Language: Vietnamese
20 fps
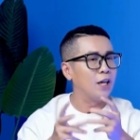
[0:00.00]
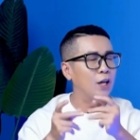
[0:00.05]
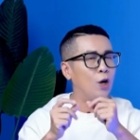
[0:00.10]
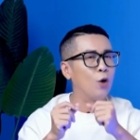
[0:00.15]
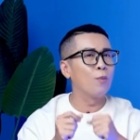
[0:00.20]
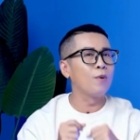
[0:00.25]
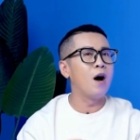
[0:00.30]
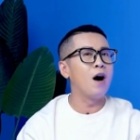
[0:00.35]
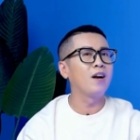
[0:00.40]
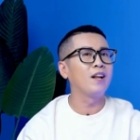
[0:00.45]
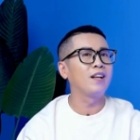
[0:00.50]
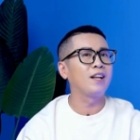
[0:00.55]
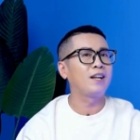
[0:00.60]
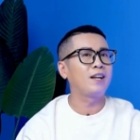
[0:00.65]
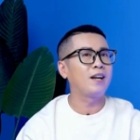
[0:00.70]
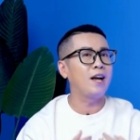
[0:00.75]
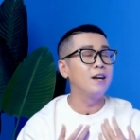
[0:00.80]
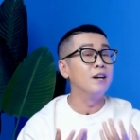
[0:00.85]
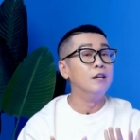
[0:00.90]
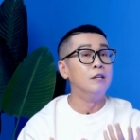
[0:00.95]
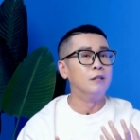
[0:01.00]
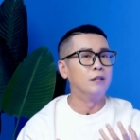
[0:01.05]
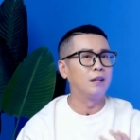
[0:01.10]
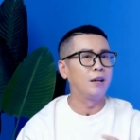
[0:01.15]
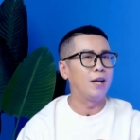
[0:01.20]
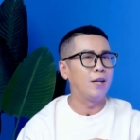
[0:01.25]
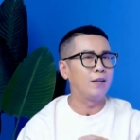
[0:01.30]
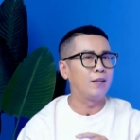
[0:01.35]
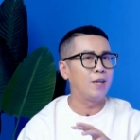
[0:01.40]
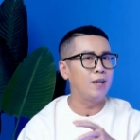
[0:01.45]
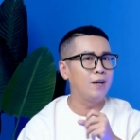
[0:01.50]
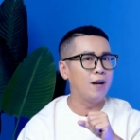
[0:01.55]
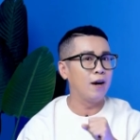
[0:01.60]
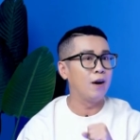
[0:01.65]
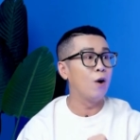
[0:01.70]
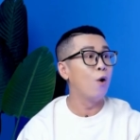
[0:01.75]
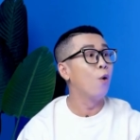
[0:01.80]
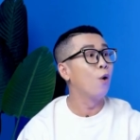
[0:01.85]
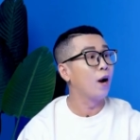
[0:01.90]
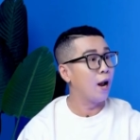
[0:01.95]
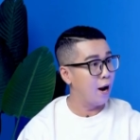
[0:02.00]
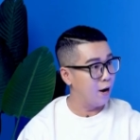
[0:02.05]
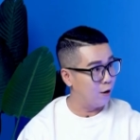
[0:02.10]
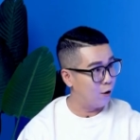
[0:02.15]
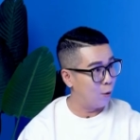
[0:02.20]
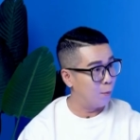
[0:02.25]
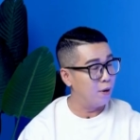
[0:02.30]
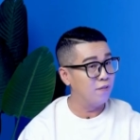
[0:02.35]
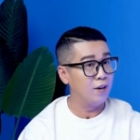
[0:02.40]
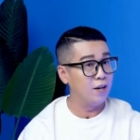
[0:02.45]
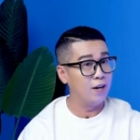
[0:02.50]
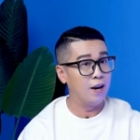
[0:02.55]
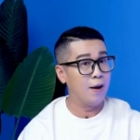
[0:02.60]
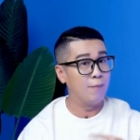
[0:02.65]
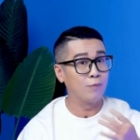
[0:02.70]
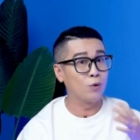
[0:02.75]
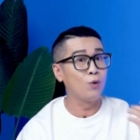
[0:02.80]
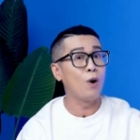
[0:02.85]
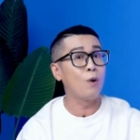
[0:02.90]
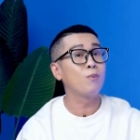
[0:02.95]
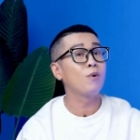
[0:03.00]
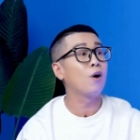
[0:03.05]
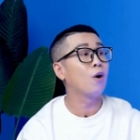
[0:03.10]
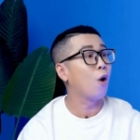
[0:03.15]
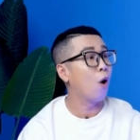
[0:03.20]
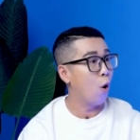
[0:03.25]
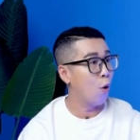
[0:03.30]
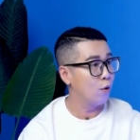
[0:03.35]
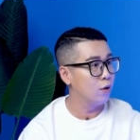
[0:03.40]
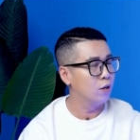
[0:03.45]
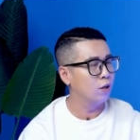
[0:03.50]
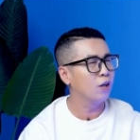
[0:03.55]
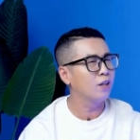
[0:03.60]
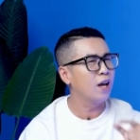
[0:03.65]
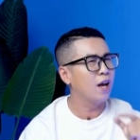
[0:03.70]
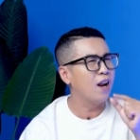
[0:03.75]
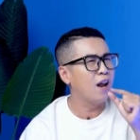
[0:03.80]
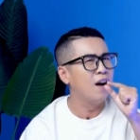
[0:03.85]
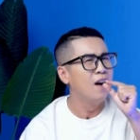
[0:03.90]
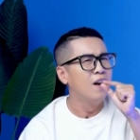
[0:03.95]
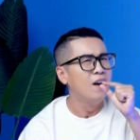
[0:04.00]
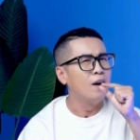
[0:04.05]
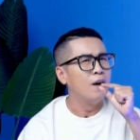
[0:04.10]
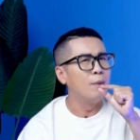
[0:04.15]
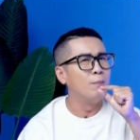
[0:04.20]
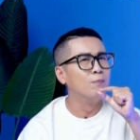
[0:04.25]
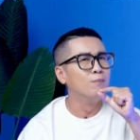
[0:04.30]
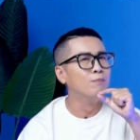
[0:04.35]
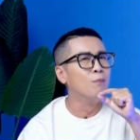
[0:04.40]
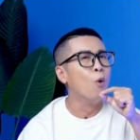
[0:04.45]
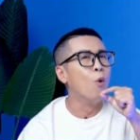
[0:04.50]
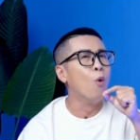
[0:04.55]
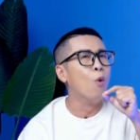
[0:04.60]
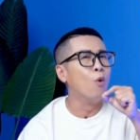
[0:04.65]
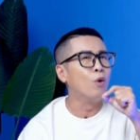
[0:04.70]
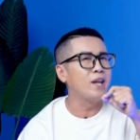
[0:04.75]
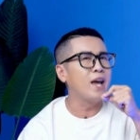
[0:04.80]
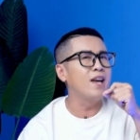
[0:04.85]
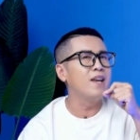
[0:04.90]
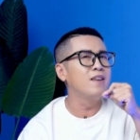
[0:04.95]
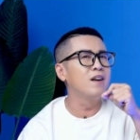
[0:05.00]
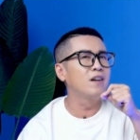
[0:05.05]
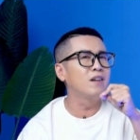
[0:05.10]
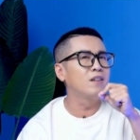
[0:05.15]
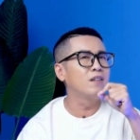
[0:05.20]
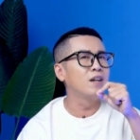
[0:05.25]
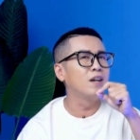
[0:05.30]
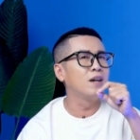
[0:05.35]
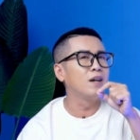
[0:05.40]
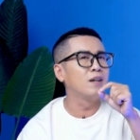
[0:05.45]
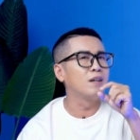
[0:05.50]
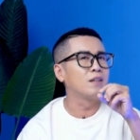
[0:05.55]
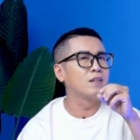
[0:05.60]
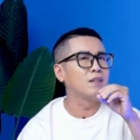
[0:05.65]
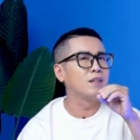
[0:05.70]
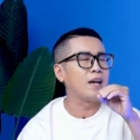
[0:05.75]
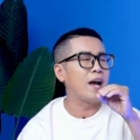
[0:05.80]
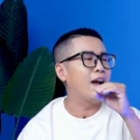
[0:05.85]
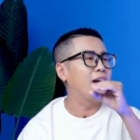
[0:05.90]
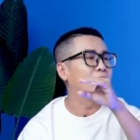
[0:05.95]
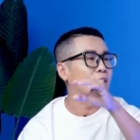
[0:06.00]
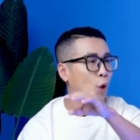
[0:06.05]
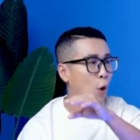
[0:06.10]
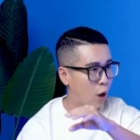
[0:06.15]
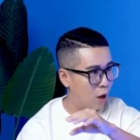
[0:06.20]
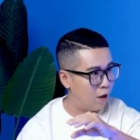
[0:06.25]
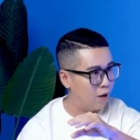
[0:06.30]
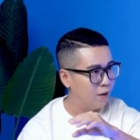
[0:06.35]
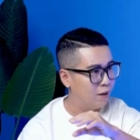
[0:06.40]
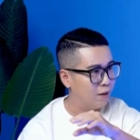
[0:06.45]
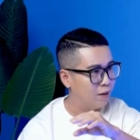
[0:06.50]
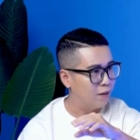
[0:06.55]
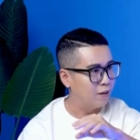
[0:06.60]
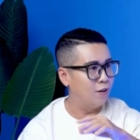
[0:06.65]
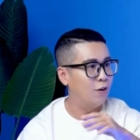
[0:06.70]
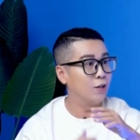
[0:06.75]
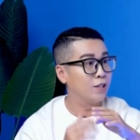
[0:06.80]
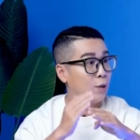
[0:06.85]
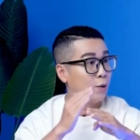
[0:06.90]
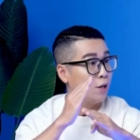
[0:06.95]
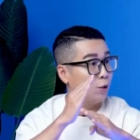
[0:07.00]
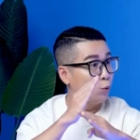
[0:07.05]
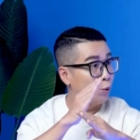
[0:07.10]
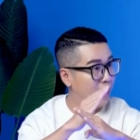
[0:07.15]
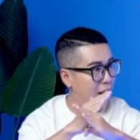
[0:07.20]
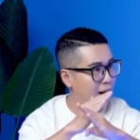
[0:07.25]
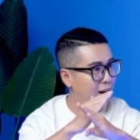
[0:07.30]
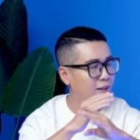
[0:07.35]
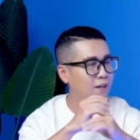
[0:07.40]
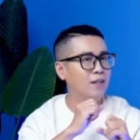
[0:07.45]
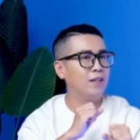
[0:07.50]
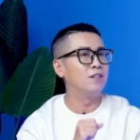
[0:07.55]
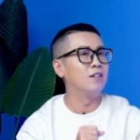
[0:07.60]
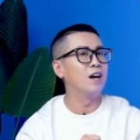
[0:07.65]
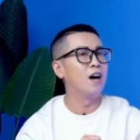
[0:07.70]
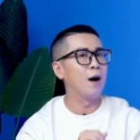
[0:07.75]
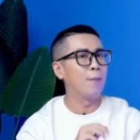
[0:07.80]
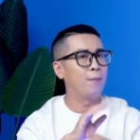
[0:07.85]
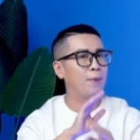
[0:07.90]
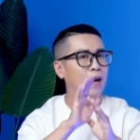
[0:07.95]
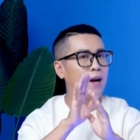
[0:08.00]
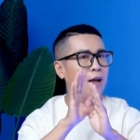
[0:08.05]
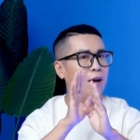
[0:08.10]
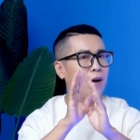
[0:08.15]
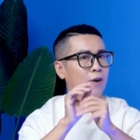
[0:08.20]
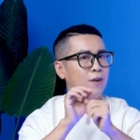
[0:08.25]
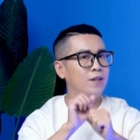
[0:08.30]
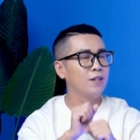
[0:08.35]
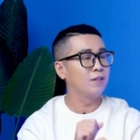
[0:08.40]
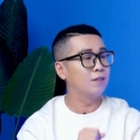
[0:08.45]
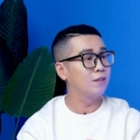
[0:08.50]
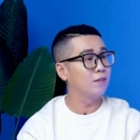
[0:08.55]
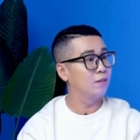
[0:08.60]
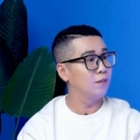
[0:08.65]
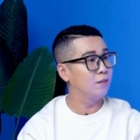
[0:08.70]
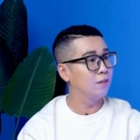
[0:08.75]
Ừ. Thì lúc đó là cái được là thấy là nó ok rồi, bởi vì làm tôi không còn khổ nữa, có thể là buồn dây dứt uh, ngày tuần rồi sau đó tôi cắt, thì trường hợp này là coi như